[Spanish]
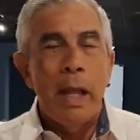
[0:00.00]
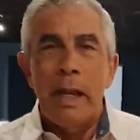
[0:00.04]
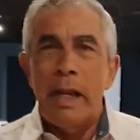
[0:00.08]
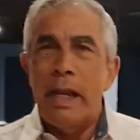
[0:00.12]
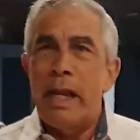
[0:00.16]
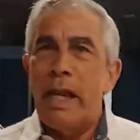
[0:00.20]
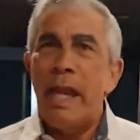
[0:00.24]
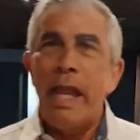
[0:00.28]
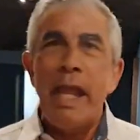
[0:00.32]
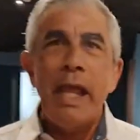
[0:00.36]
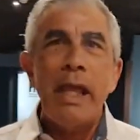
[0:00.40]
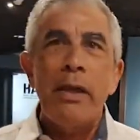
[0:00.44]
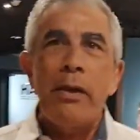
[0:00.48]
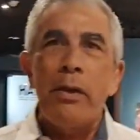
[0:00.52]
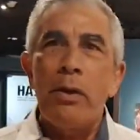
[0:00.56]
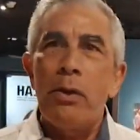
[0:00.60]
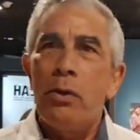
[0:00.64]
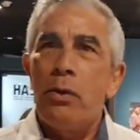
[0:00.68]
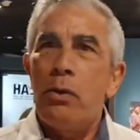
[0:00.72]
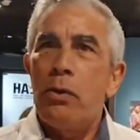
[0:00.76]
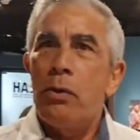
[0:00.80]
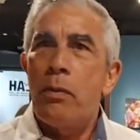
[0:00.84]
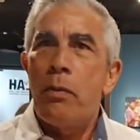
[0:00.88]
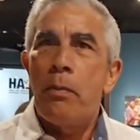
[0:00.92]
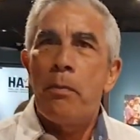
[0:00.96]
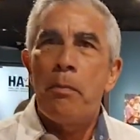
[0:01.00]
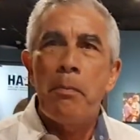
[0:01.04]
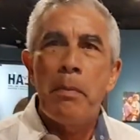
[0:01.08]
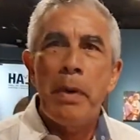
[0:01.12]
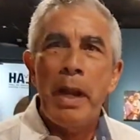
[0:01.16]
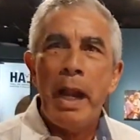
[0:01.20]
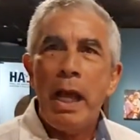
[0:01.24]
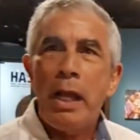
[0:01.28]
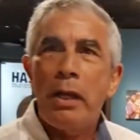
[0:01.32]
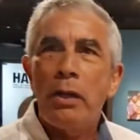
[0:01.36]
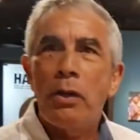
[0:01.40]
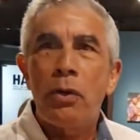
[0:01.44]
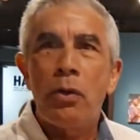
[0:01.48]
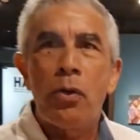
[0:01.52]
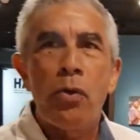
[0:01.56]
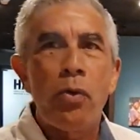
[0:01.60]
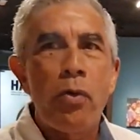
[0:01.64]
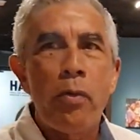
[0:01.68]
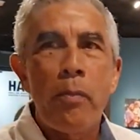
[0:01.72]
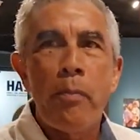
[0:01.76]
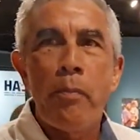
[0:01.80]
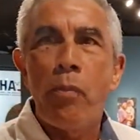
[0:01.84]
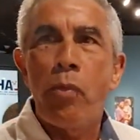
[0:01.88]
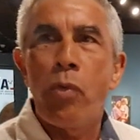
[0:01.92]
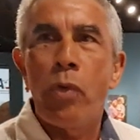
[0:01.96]
Negros,
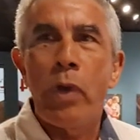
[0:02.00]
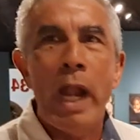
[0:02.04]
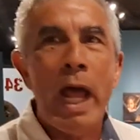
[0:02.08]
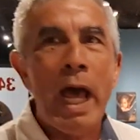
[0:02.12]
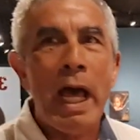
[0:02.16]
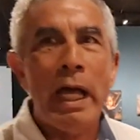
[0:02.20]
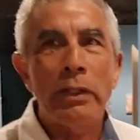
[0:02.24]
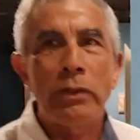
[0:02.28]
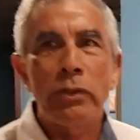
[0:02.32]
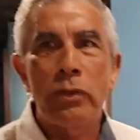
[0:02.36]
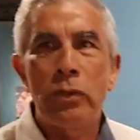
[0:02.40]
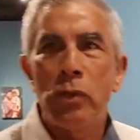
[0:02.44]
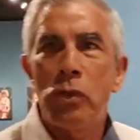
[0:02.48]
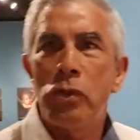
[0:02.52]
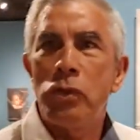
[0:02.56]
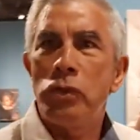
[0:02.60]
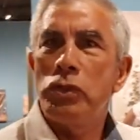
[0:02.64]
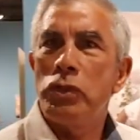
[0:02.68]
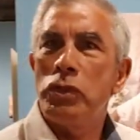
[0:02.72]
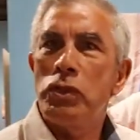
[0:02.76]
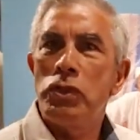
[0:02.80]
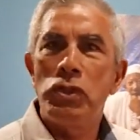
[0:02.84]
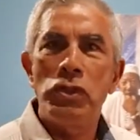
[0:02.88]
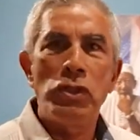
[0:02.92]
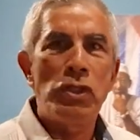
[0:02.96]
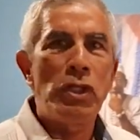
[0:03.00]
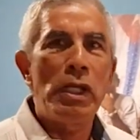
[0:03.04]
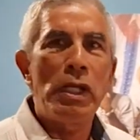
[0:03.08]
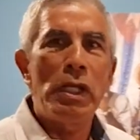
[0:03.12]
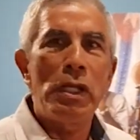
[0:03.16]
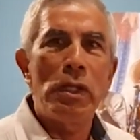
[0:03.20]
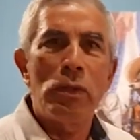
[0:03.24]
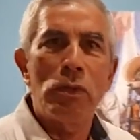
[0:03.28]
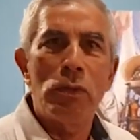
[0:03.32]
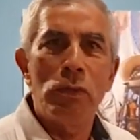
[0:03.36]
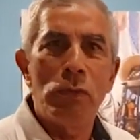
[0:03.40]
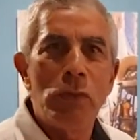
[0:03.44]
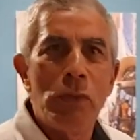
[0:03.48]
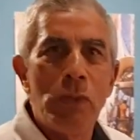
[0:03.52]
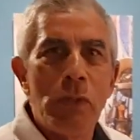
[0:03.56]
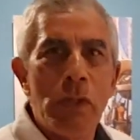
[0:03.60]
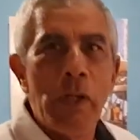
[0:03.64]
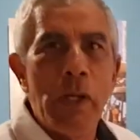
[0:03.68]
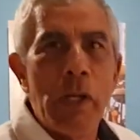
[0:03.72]
blanco, mulato, chino,